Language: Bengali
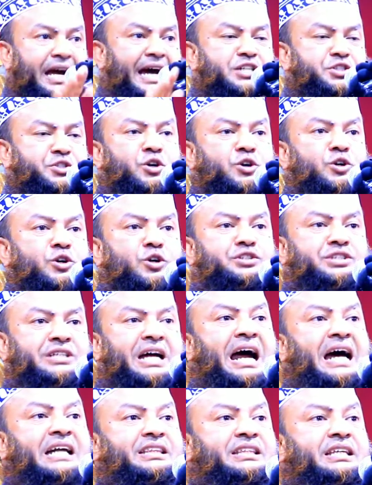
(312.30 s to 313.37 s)
দেওয়ার জন্য
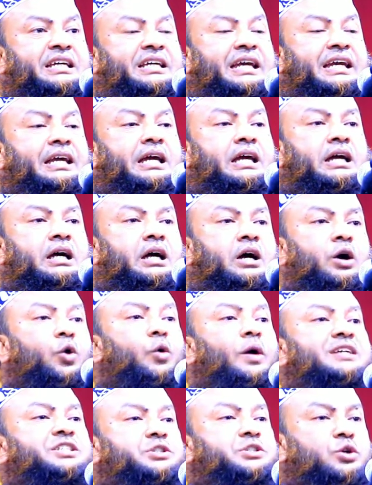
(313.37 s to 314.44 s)
জাতিকে
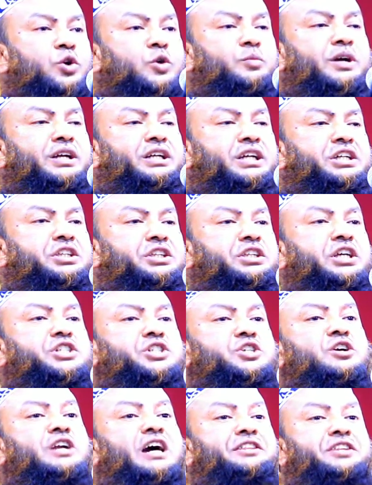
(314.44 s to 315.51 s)
ওয়াজ করবে
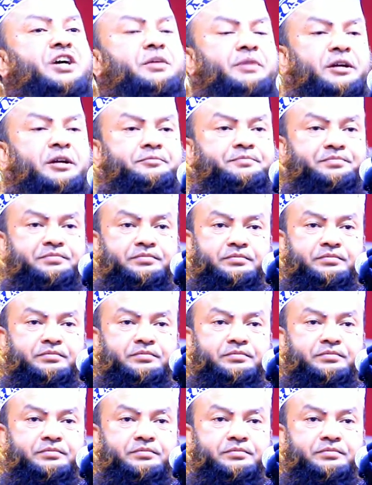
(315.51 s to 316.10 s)
নির্দেশনা দেবে